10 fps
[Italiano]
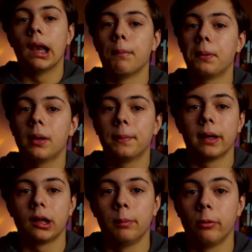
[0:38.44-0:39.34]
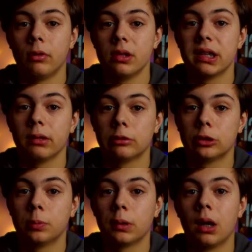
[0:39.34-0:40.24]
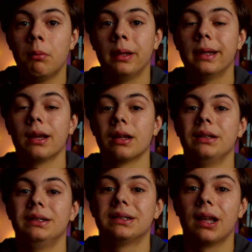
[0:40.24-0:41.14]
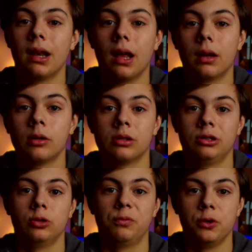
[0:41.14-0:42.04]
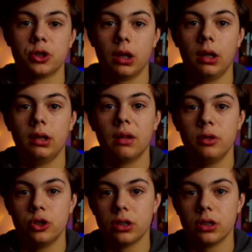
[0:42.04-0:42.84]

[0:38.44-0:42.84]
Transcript: La prima parte per utilizzare questo programma è andare a installarlo dal sito ufficiale di DaVinci